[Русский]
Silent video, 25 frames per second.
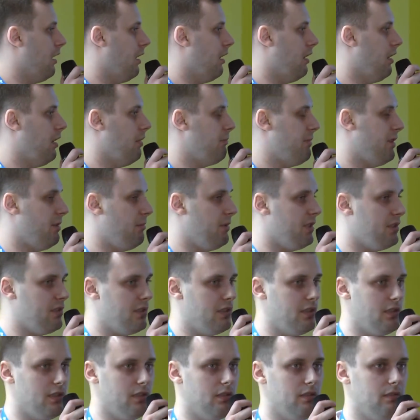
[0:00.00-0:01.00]
А
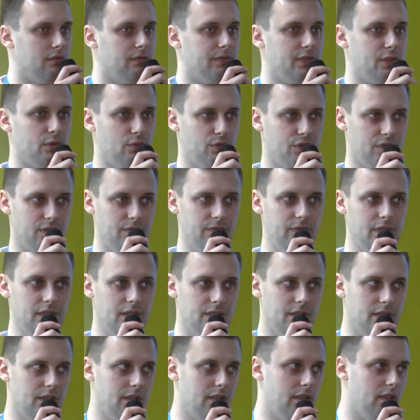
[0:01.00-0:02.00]
переменные в текущем
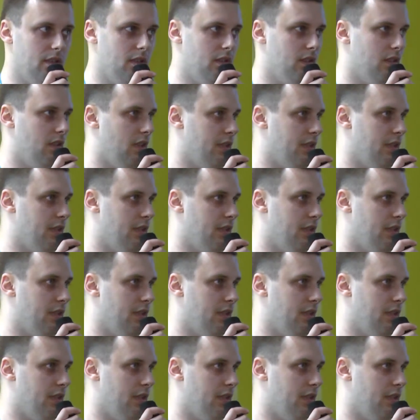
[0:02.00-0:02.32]
виде,